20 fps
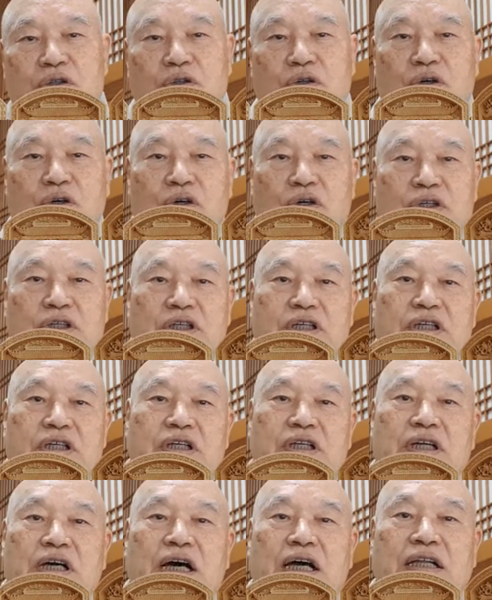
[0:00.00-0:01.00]
또
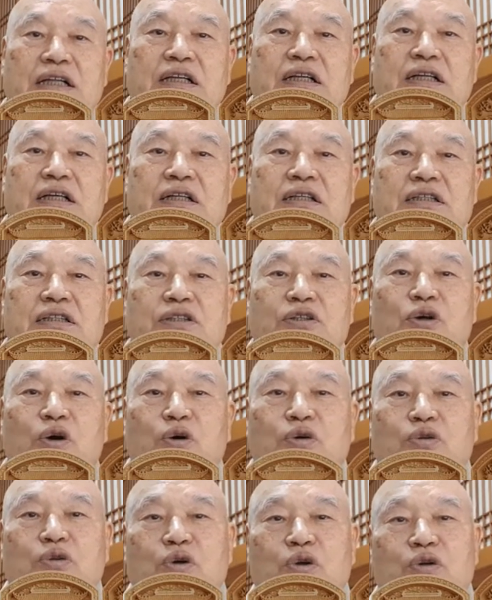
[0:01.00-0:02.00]
이러이러한 그
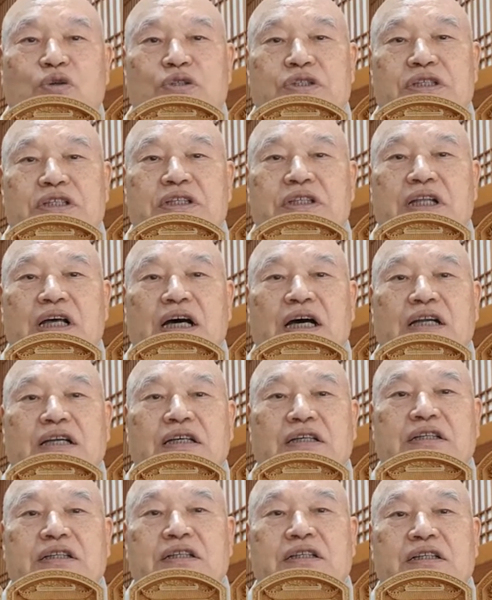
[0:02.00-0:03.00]
용도로 쓰인다
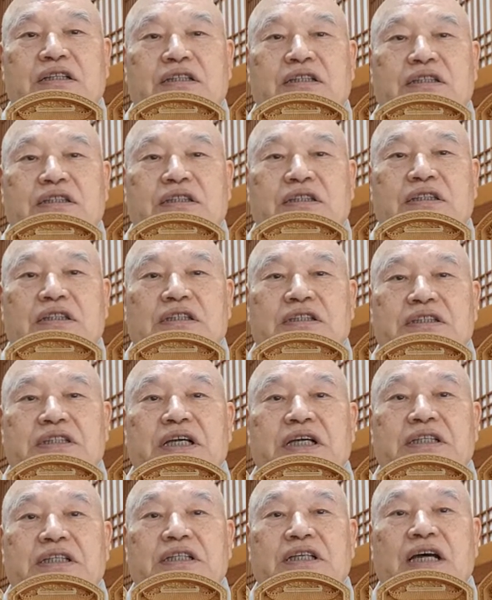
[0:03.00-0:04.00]
하는 그런 그
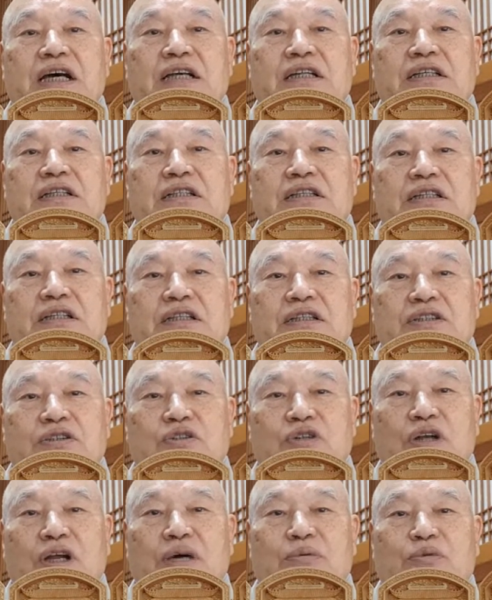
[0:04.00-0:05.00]
세세한 그런 그
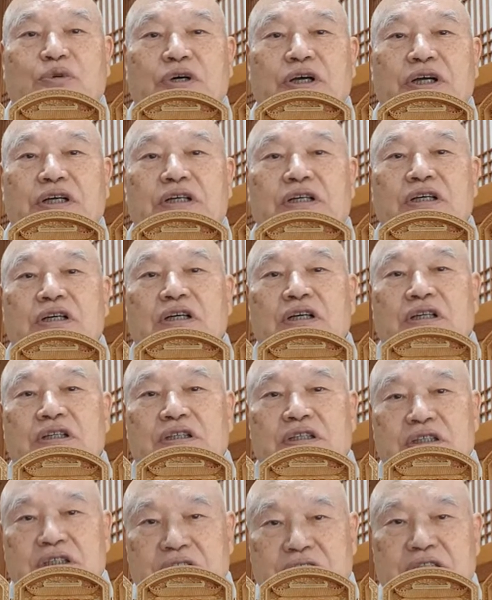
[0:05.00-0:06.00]
소나무의
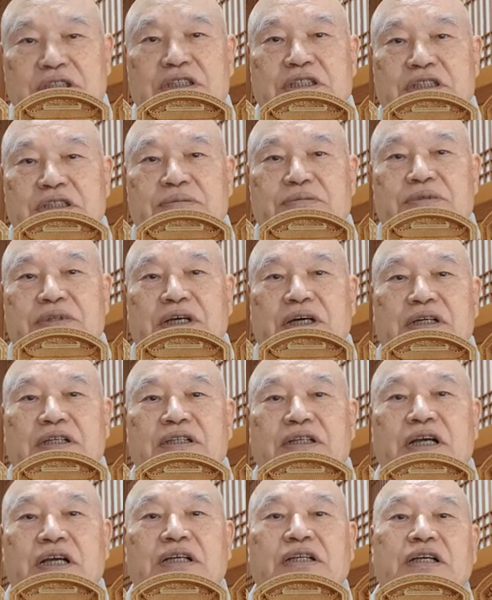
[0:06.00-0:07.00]
뜻이 있습니다.
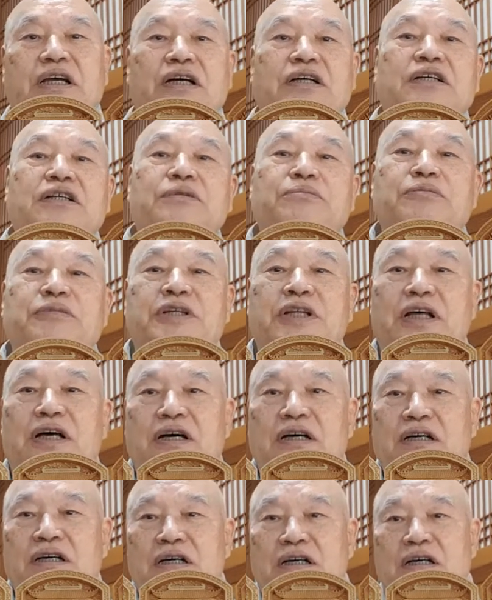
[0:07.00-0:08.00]
그게 이제
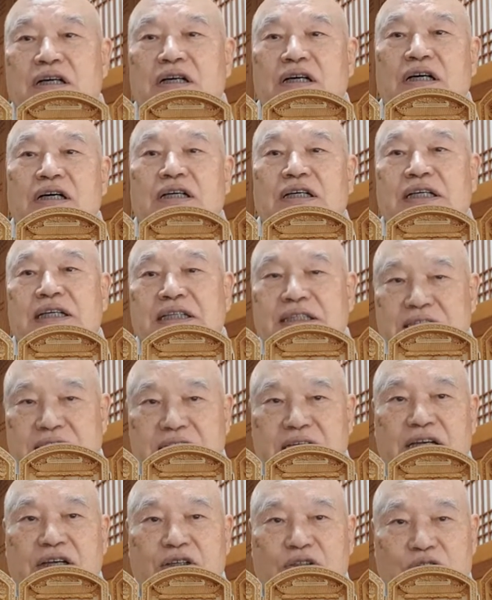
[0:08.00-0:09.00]
의입니다. 어,
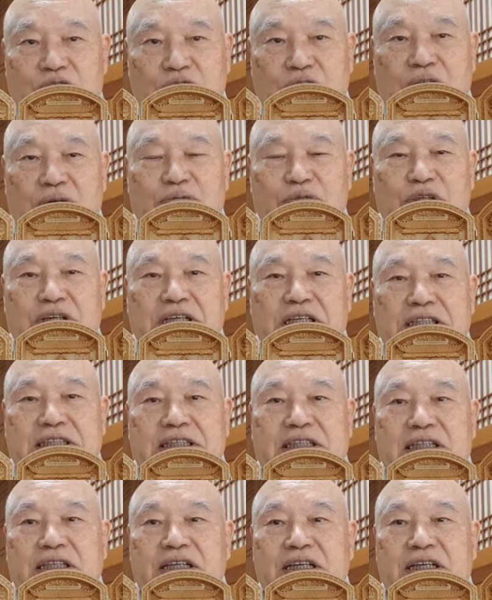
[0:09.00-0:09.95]
이치예요. 소나무의 이치가